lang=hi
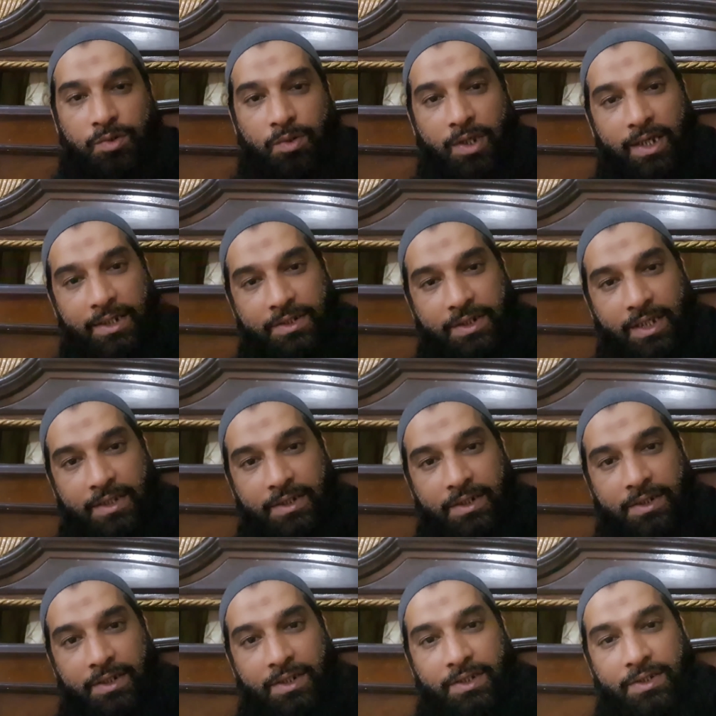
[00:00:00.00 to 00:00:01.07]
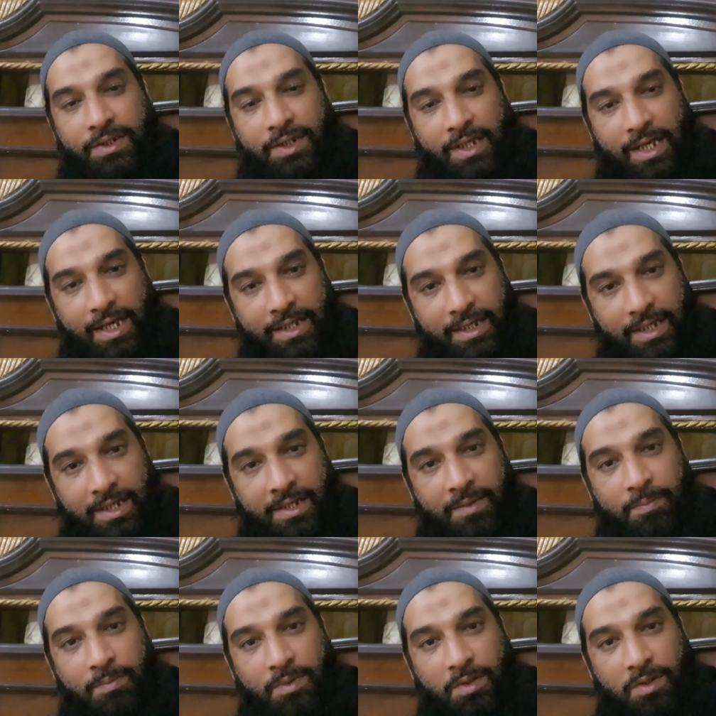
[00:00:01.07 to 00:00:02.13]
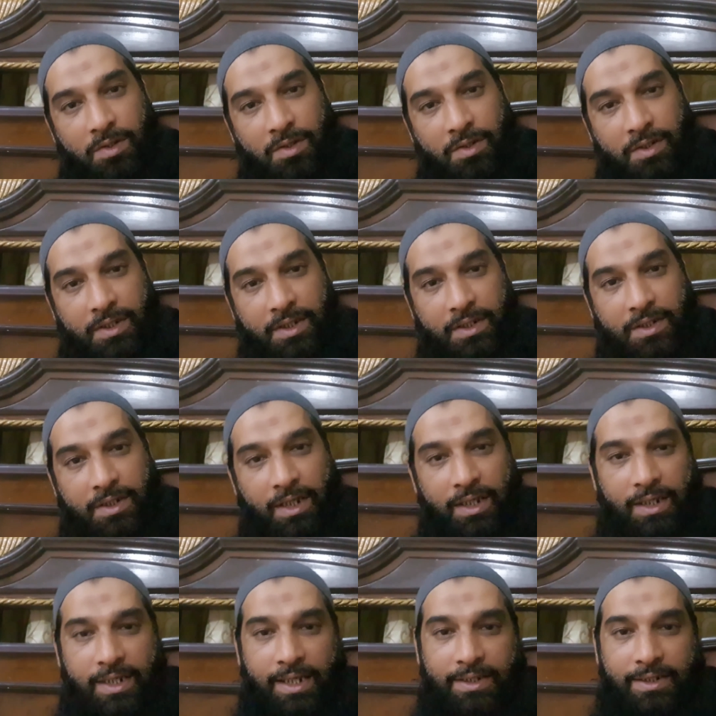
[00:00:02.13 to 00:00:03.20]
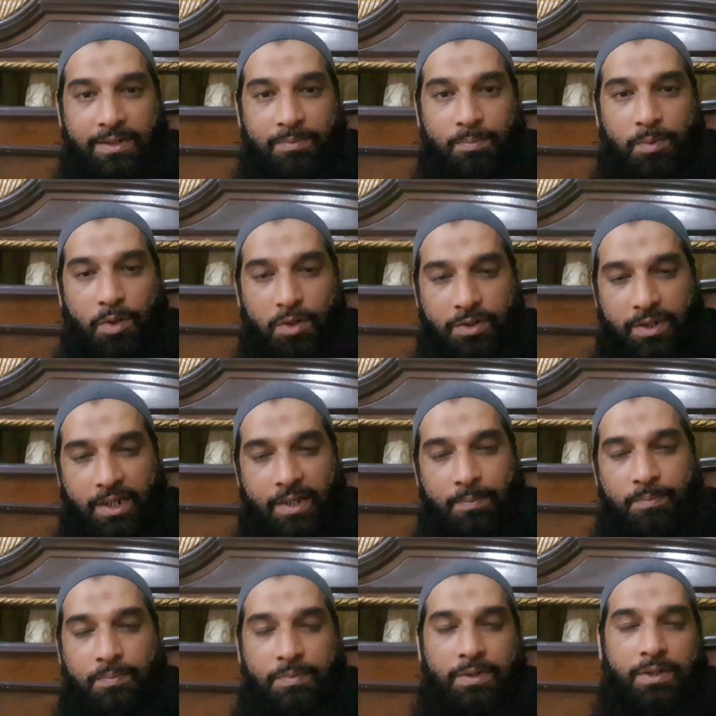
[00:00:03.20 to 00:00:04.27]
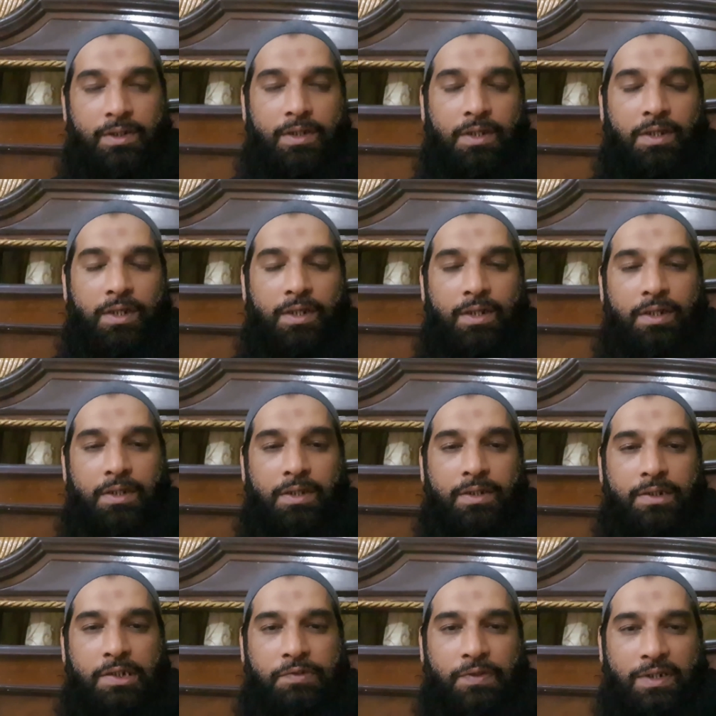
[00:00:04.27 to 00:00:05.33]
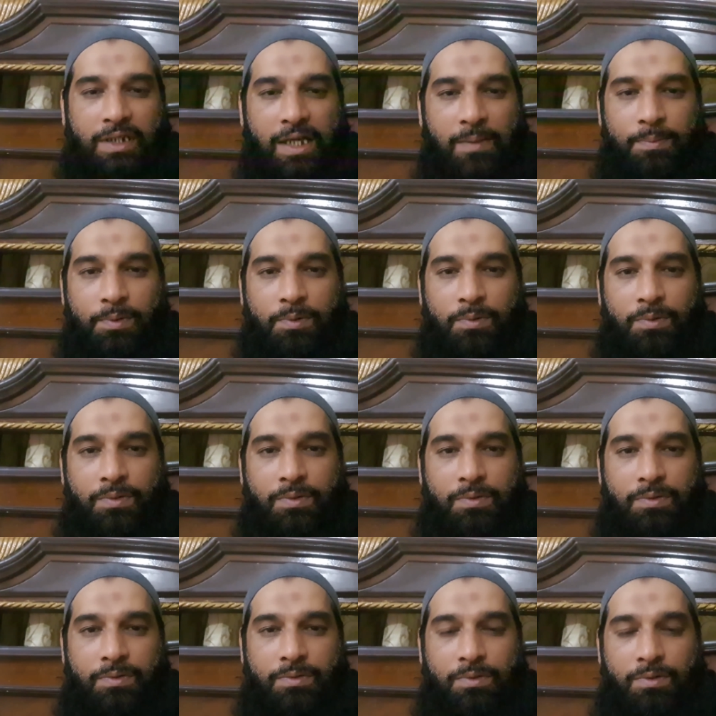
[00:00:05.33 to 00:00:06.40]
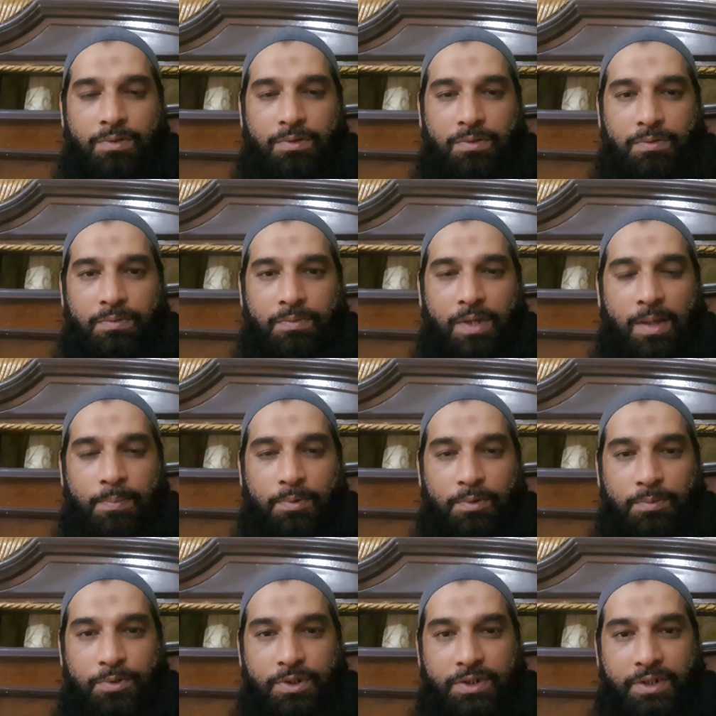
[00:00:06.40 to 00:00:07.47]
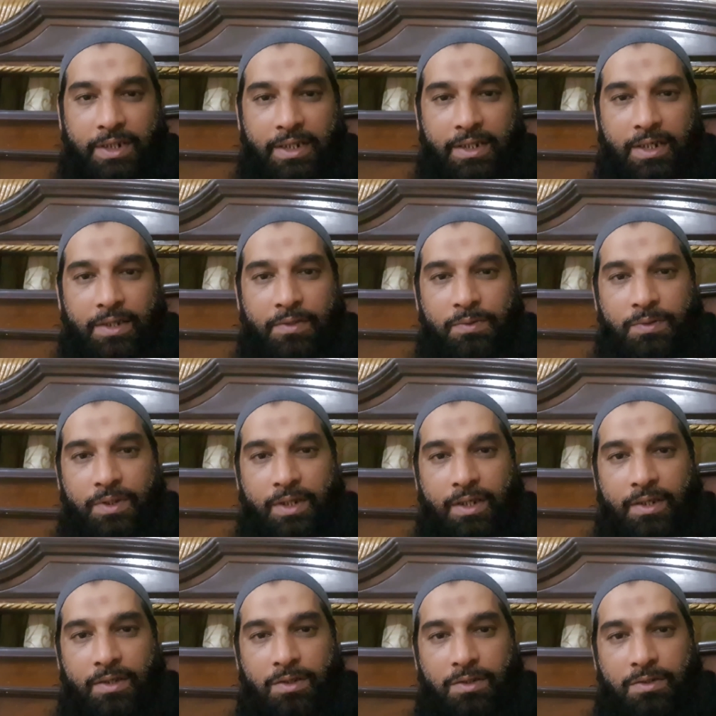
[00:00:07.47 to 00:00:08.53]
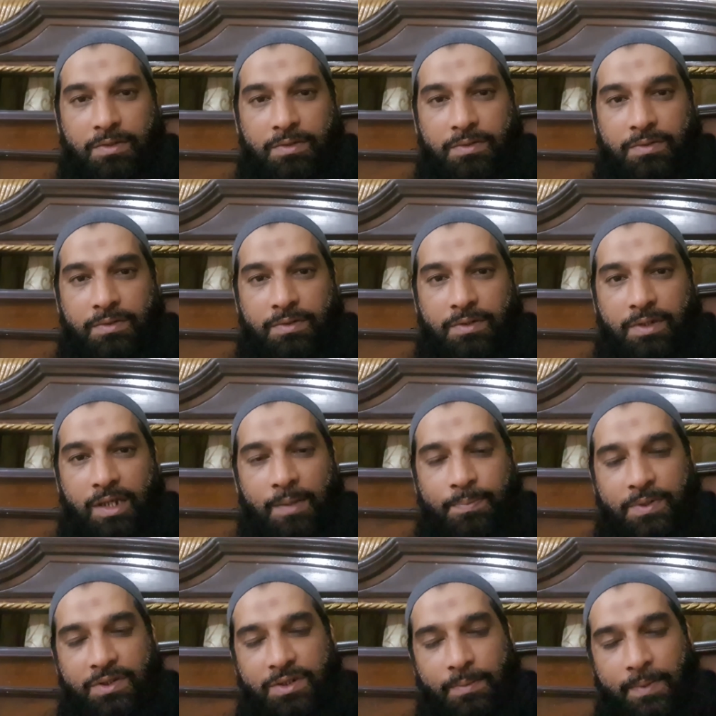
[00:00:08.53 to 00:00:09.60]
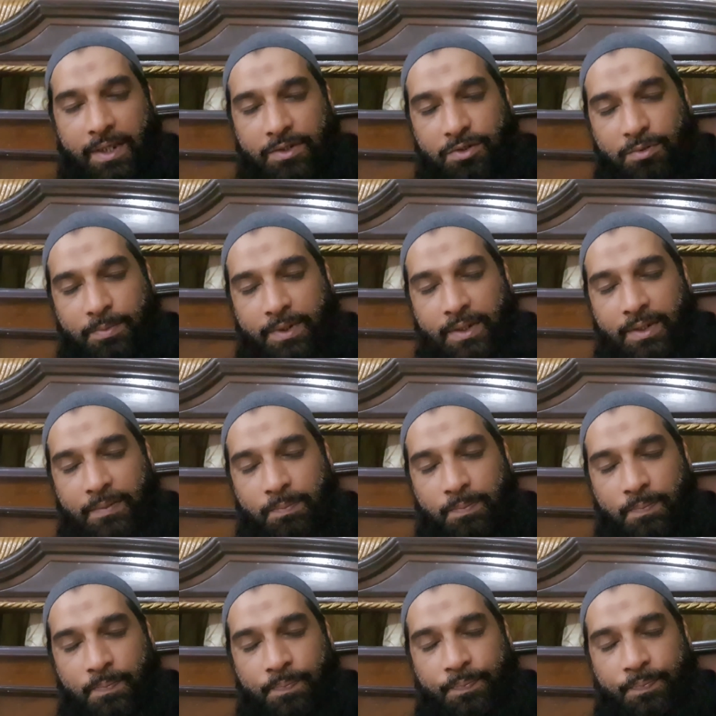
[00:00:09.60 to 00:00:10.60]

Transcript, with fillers: तो आज का दिन इंतहाई अहम और कल का दिन बहुत अहम जिस वक्त आप लोगों को आप लोग मुझे देख रहे होंगे और आपकी समातों में